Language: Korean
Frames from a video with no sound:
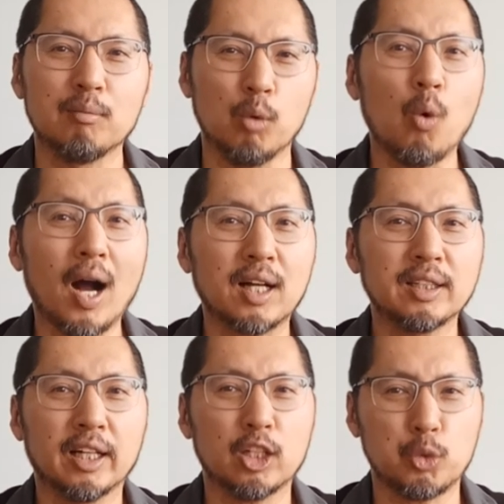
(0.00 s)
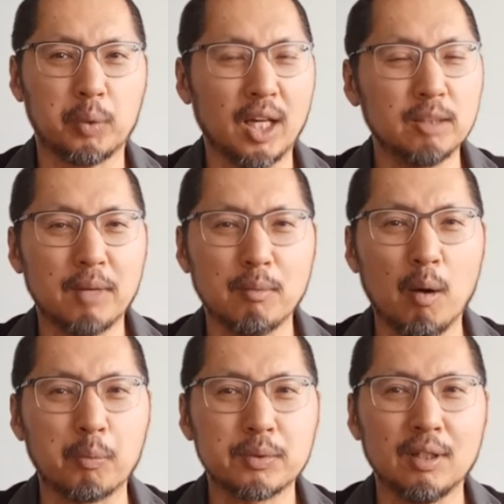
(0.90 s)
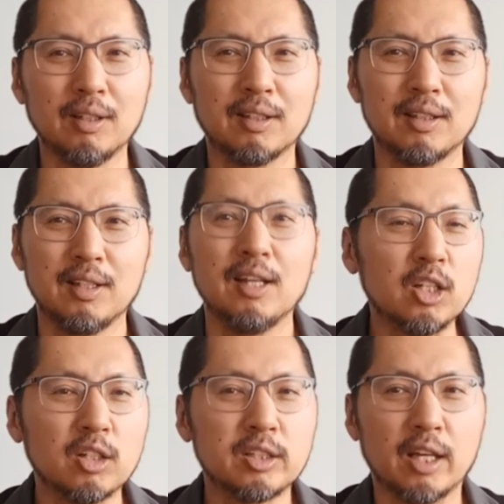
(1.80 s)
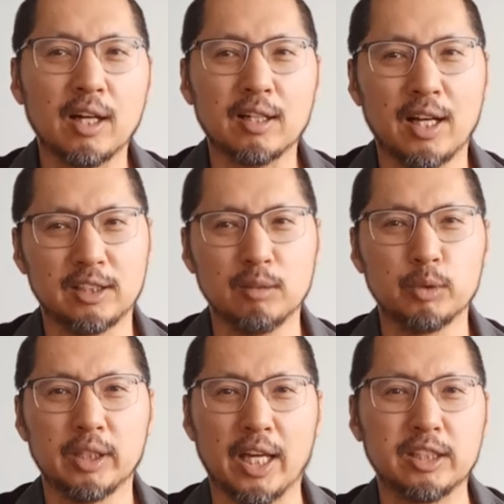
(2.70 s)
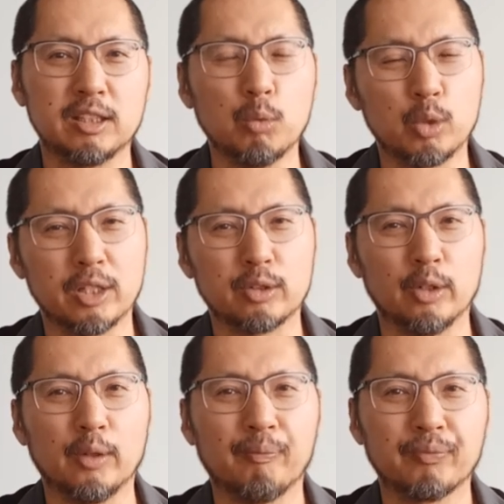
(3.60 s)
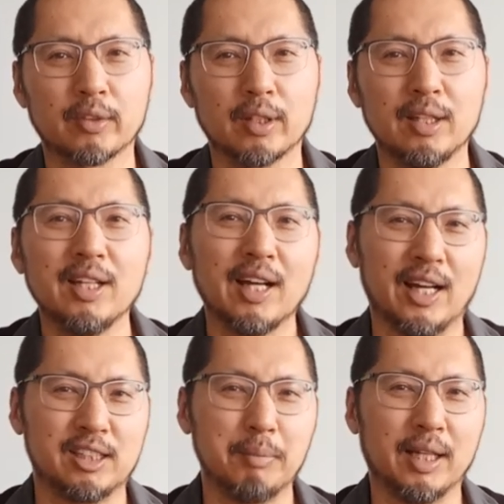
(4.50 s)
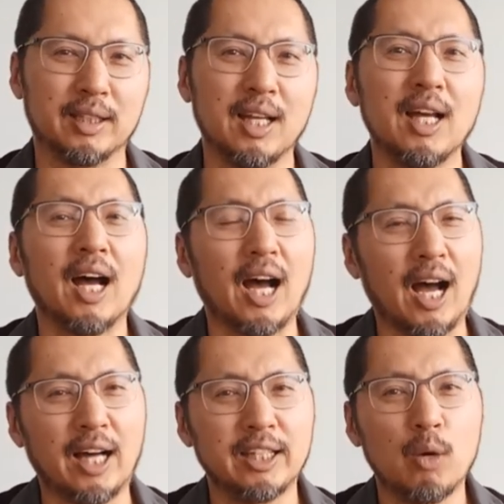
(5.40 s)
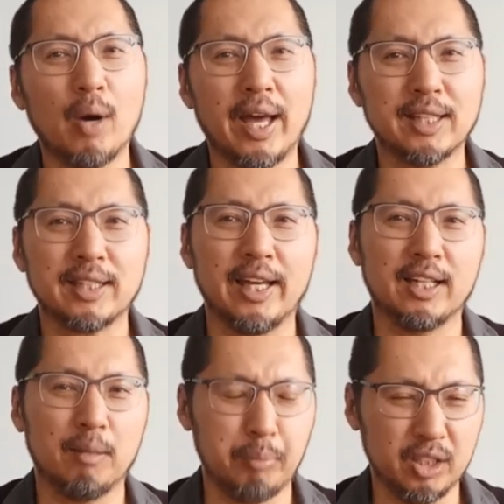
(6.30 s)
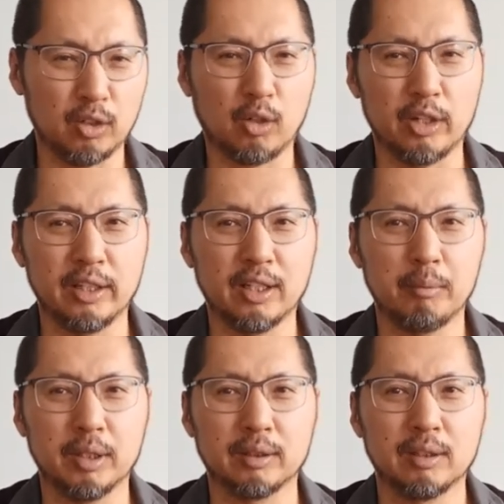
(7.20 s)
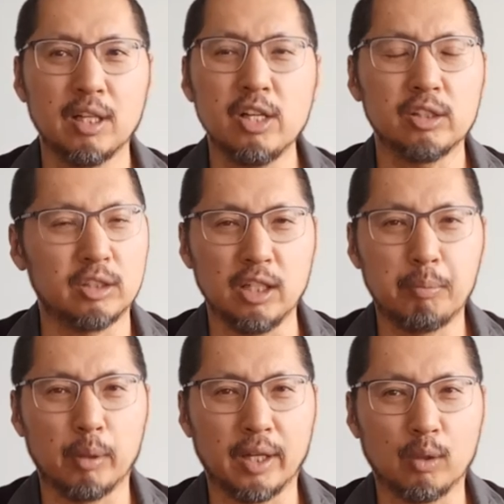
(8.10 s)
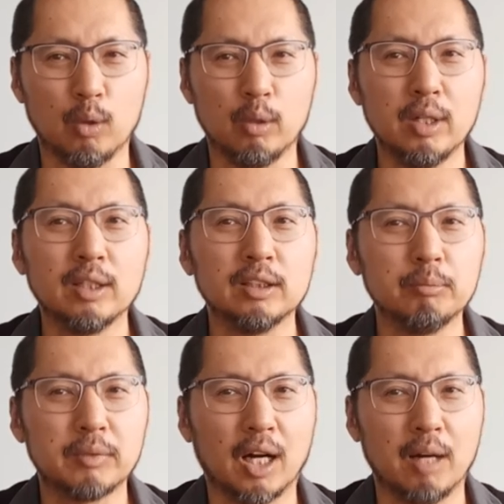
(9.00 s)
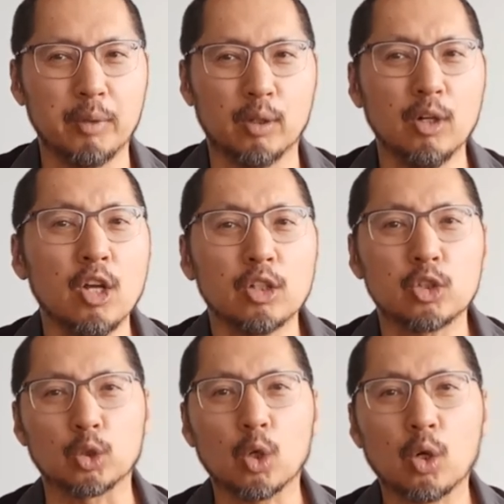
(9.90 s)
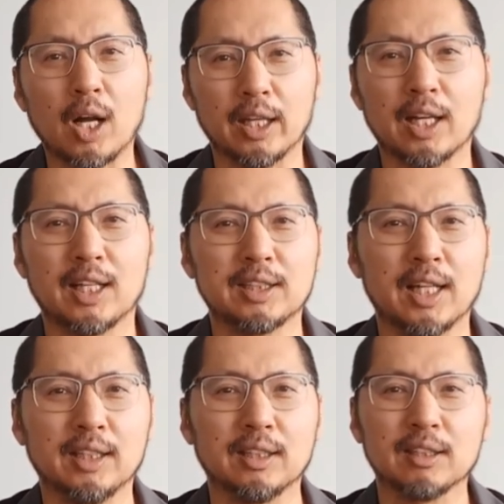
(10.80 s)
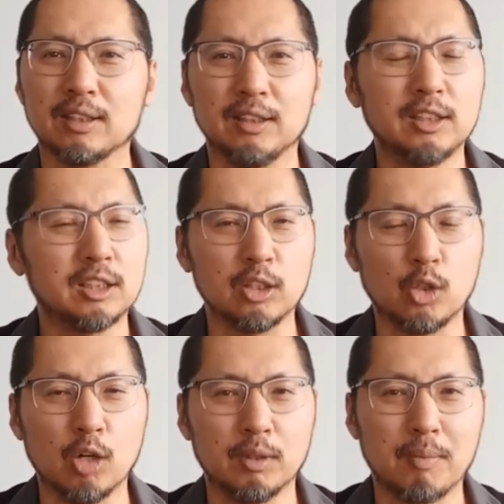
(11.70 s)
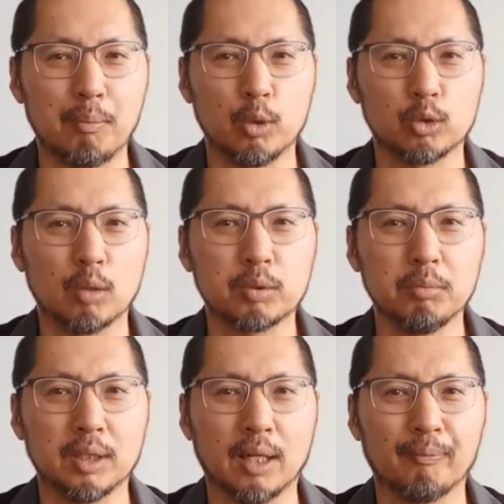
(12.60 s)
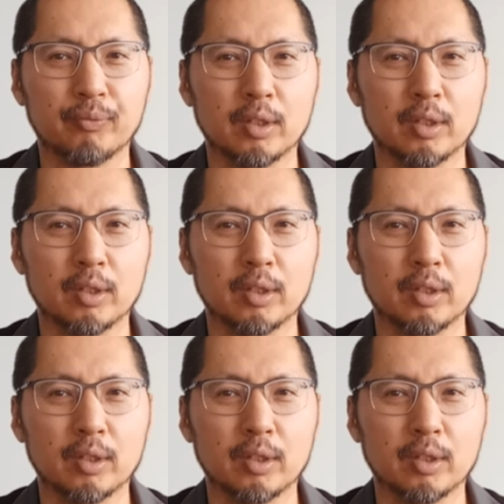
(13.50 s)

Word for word: 뭐 화끈하게 쉽게 하는 방법 없어? 이런 생각을 하시는 분이 계실지 모르겠어요. 하지만 아내와의 사이가 삐그덕거린다면 질펀하고 음탕하며 저속하기까지 한 그 즐거움을 맛볼 수 없습니다.